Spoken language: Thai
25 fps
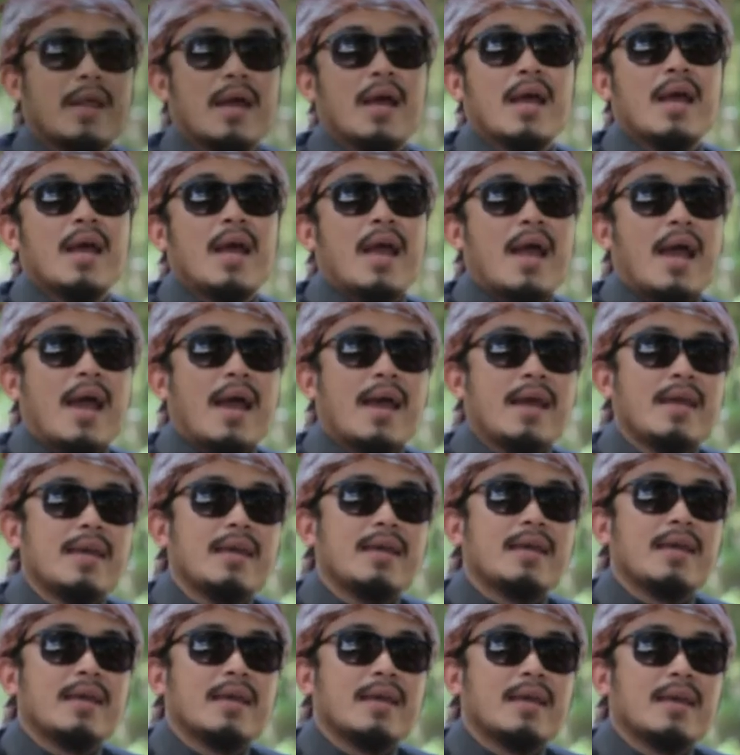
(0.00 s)
รณอ่ะให้
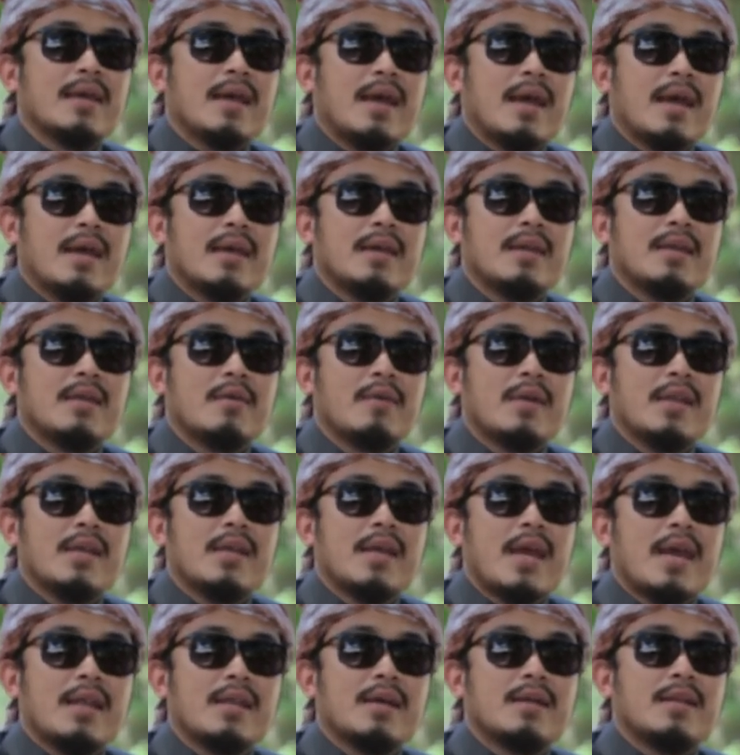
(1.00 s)
ให้นวนิ
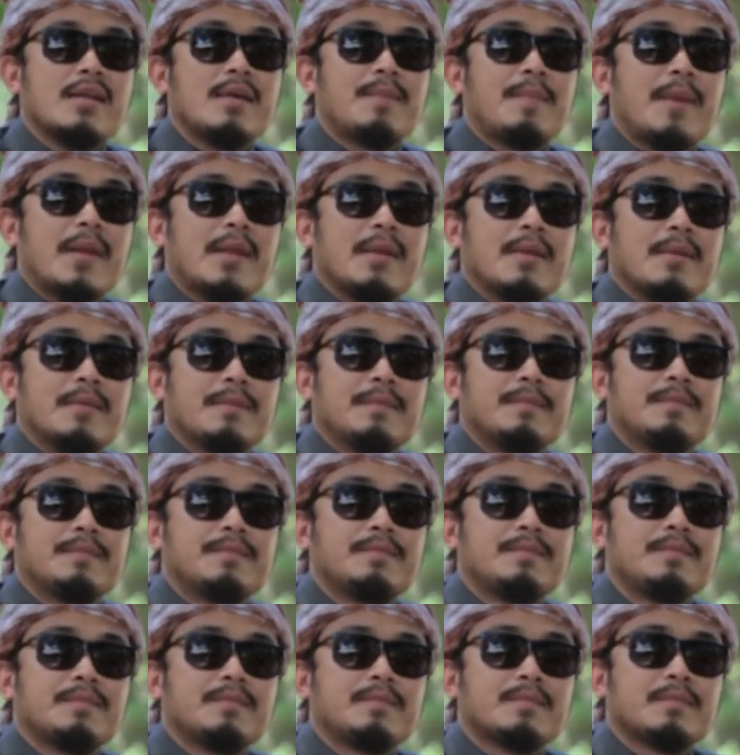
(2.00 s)
ยายเรื่องนี้เป็น
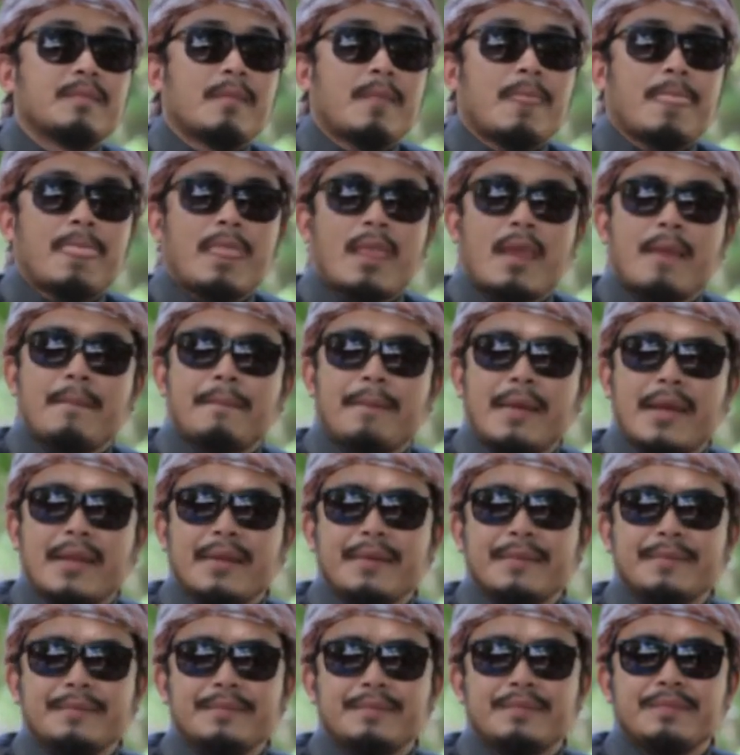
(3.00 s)
เป็น
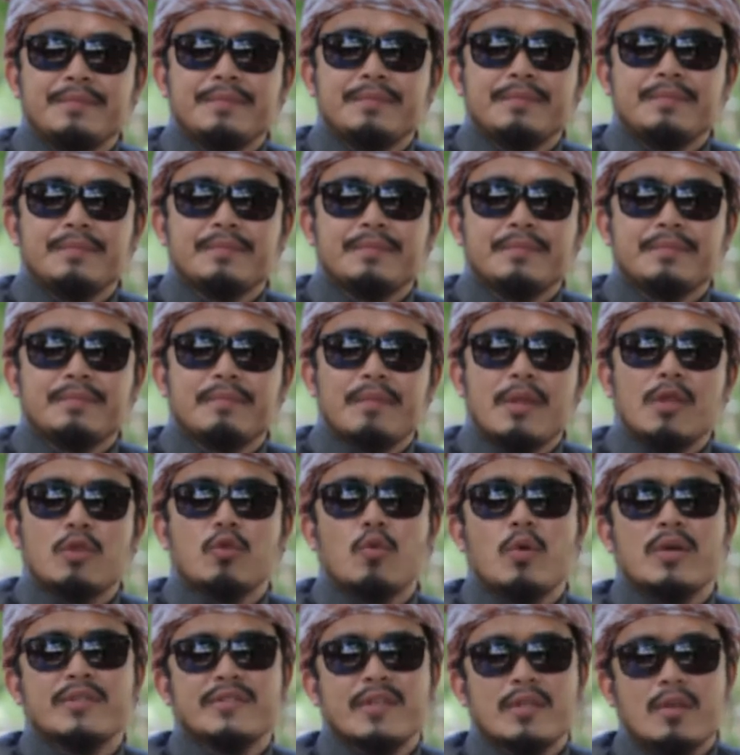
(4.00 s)
เป็น
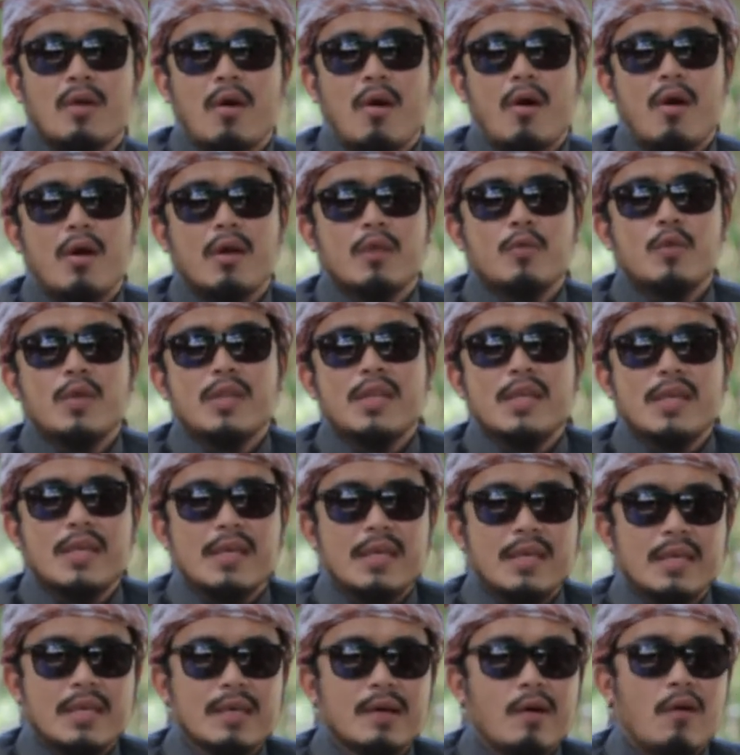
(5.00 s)
ตัวสะท้อนวิ
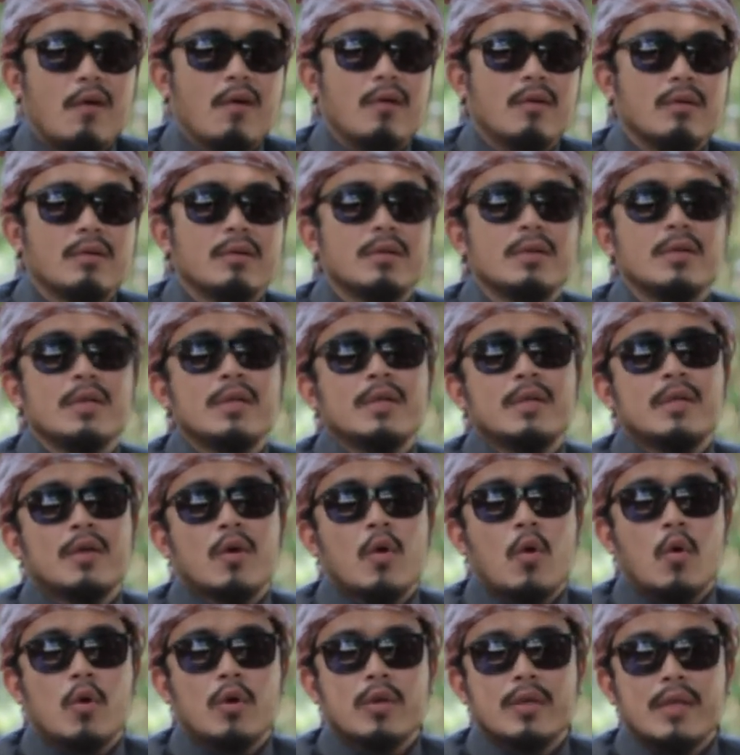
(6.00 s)
ถีของ
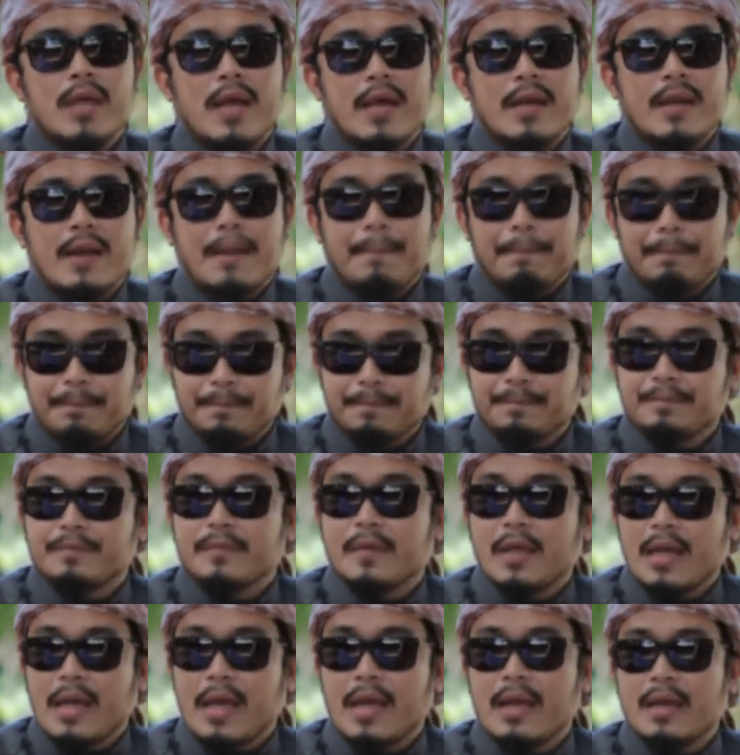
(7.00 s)
คนอาหรับ
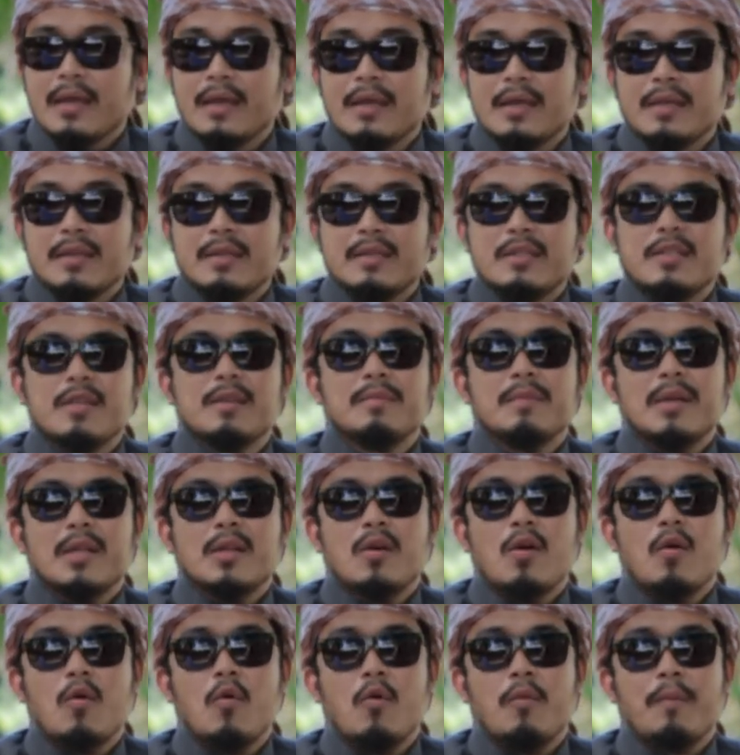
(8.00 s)
นะฮะซึ่งมัน
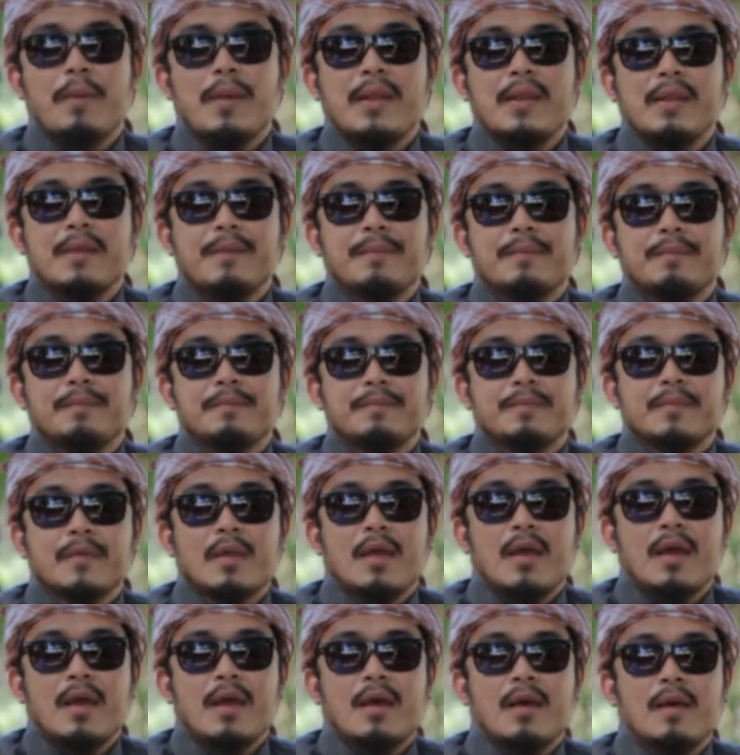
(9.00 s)
ก็คงเป็น
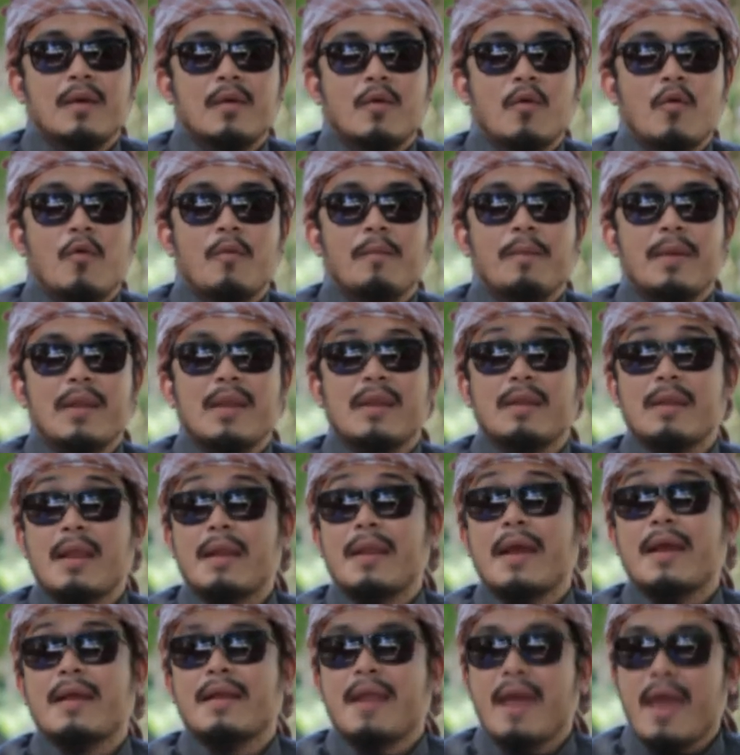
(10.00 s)
คงเป็น
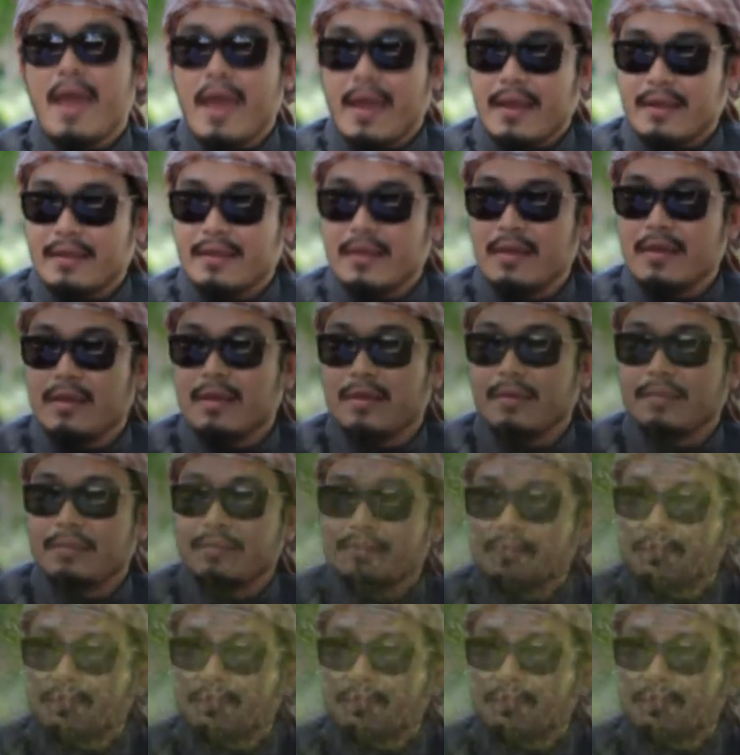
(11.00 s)
แรกๆอาหรับใน